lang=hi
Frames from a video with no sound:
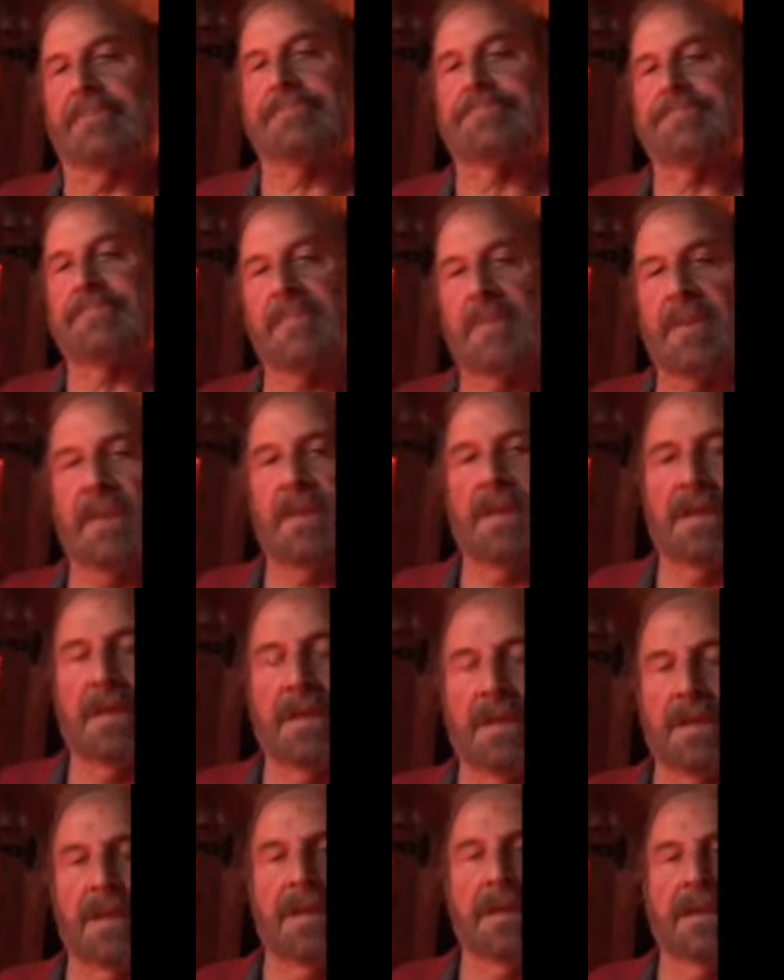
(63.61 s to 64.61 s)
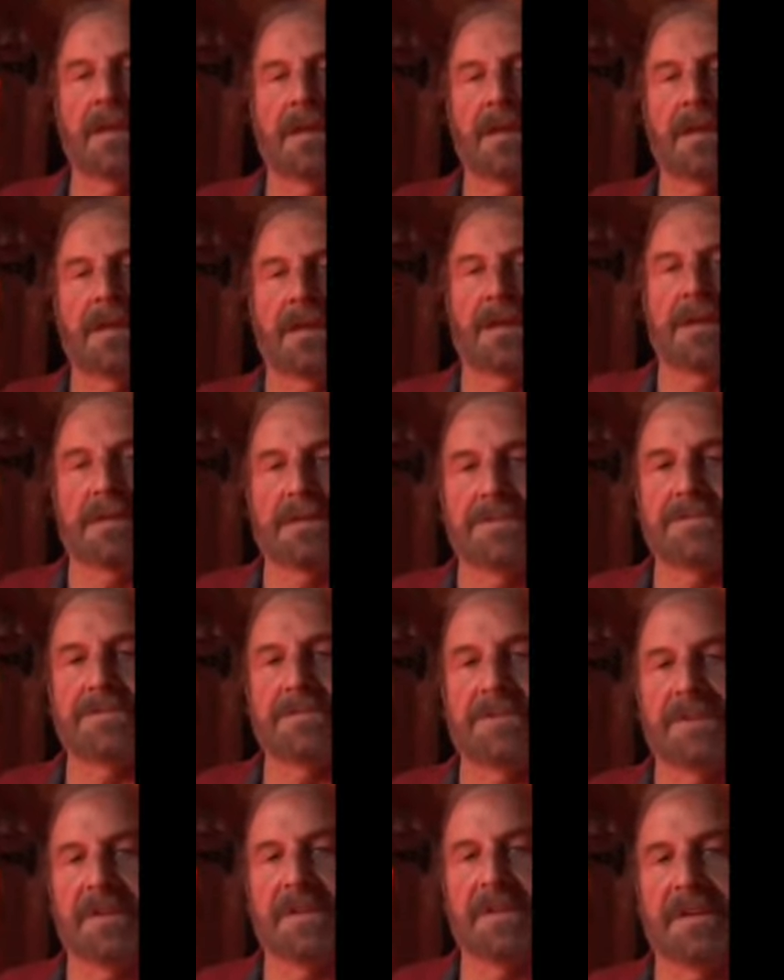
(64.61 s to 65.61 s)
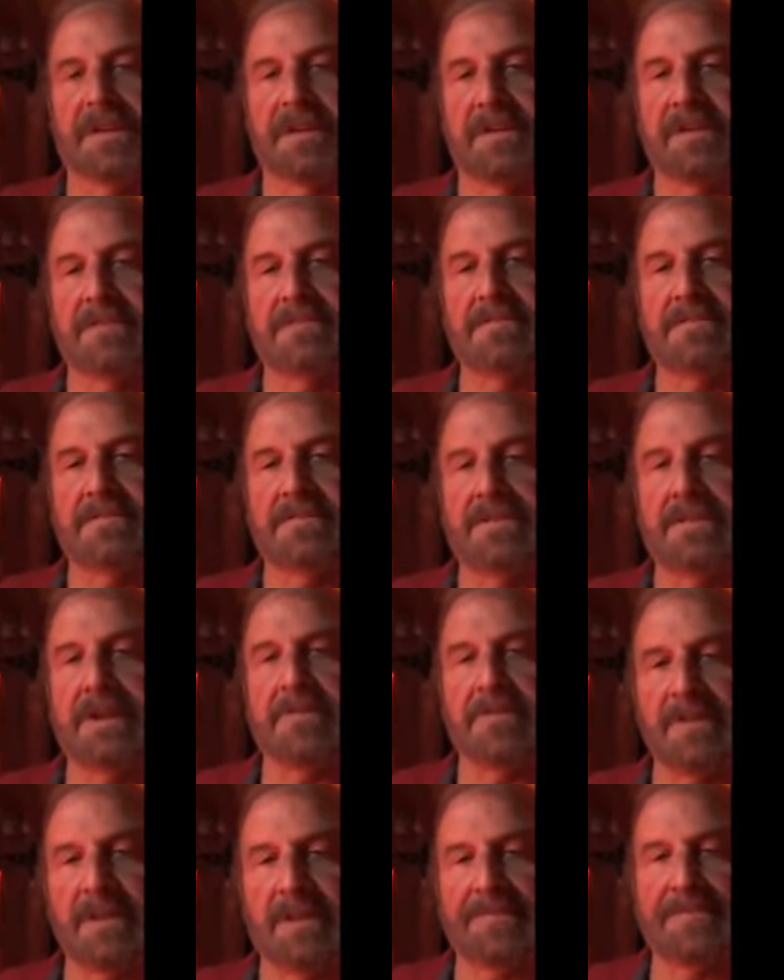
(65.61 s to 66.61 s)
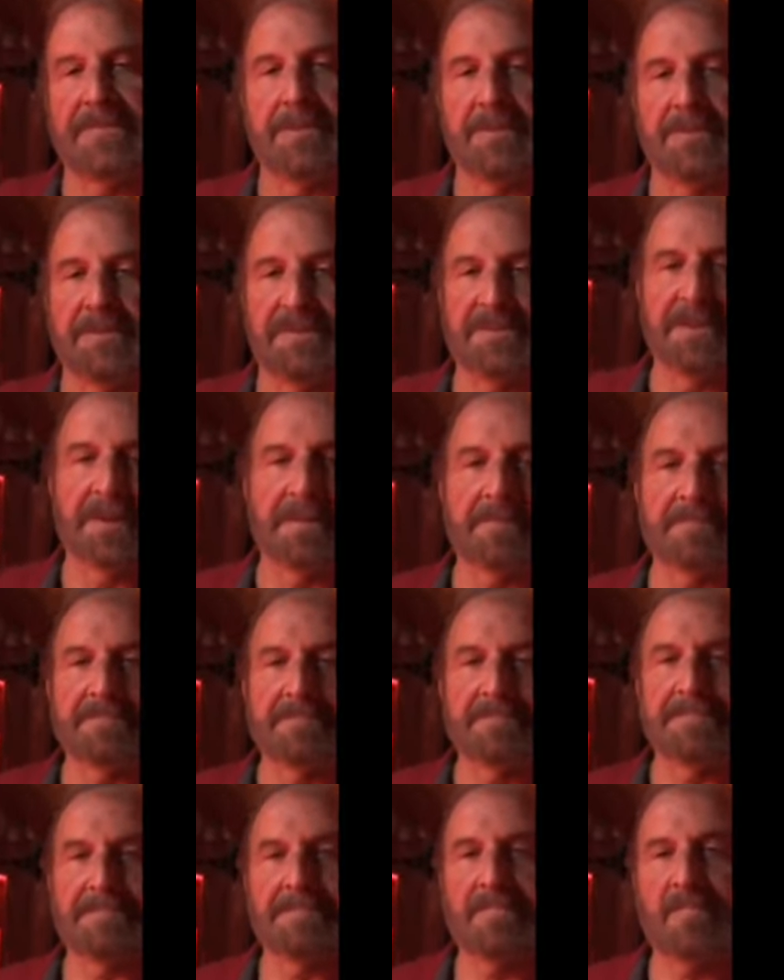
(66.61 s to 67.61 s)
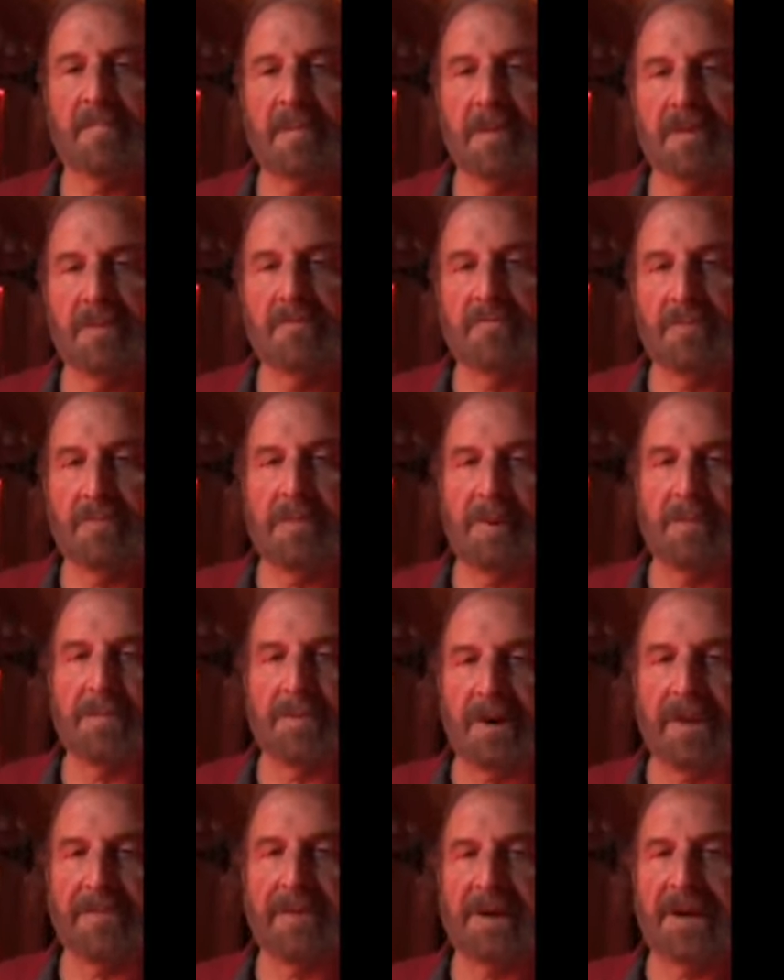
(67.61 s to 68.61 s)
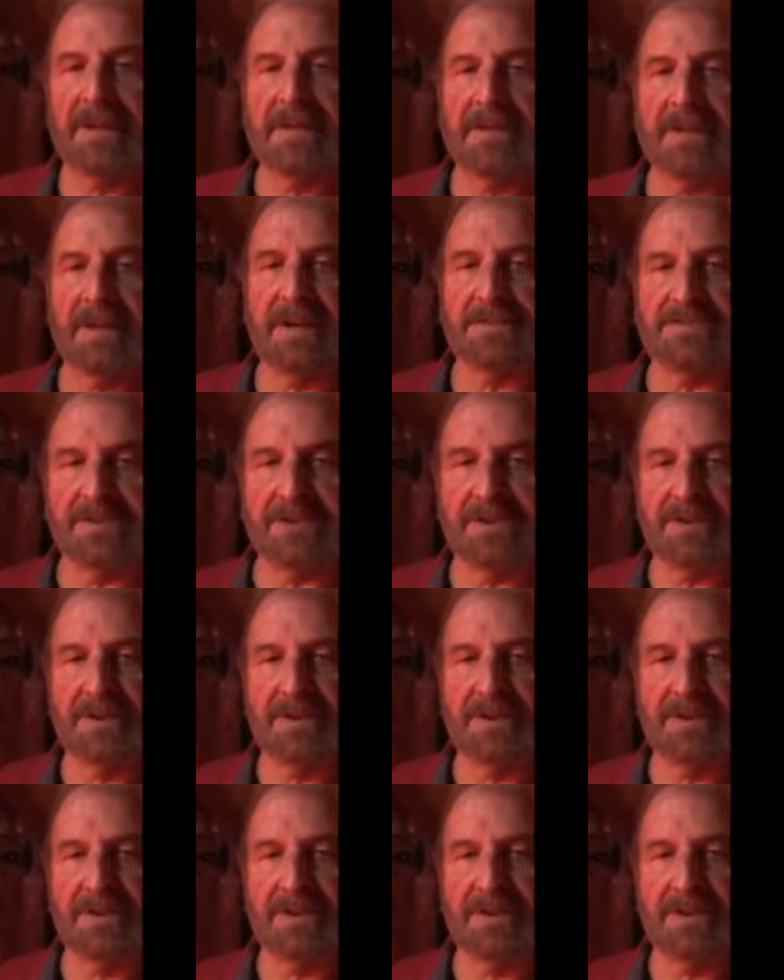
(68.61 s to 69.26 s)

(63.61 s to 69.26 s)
भी वहीं बंद है और उस वीडियो में साफ साफ दिखाई दे रही है